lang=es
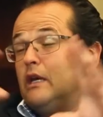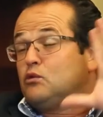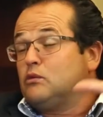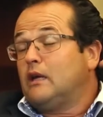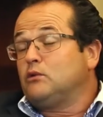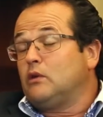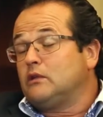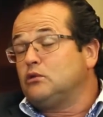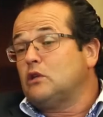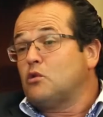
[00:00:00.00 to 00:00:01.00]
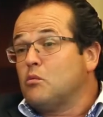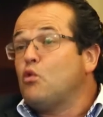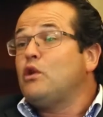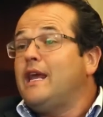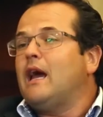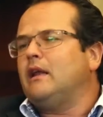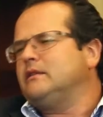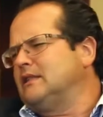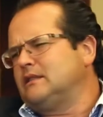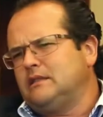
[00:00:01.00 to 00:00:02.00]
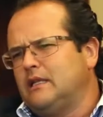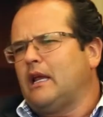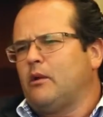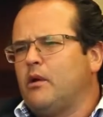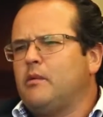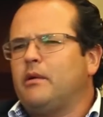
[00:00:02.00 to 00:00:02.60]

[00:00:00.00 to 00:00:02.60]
es una, es asociación mundial, está en 69